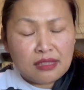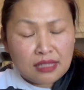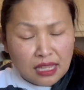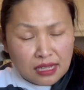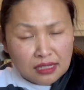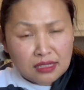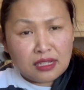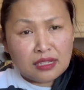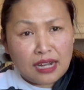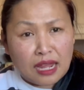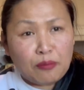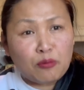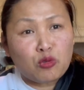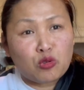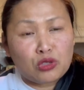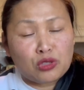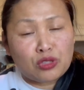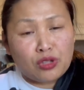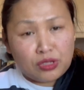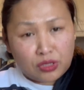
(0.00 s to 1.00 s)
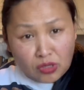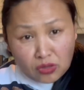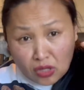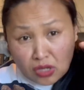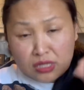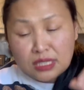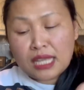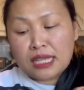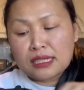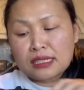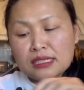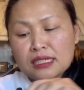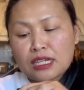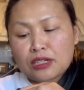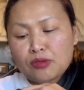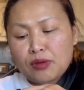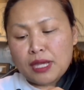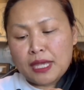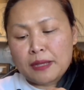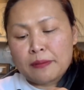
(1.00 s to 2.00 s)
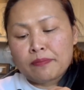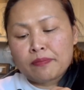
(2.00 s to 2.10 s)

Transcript: ใส่เกลือน้ำอุ่น จอยจะต้องใส่เกลือด้วย